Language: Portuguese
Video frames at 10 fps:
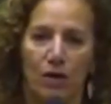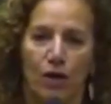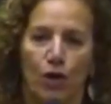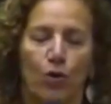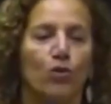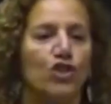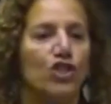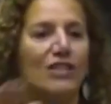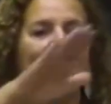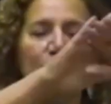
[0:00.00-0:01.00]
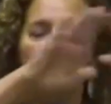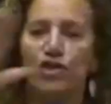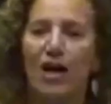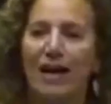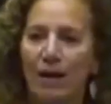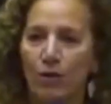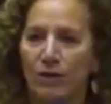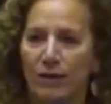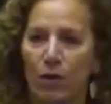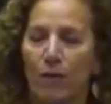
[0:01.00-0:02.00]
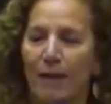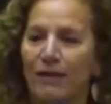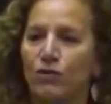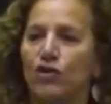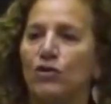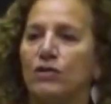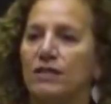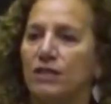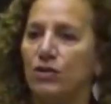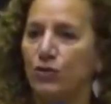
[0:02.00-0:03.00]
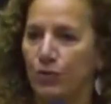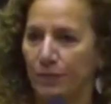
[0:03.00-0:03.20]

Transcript: com o Estado de Israel que comete o genocídio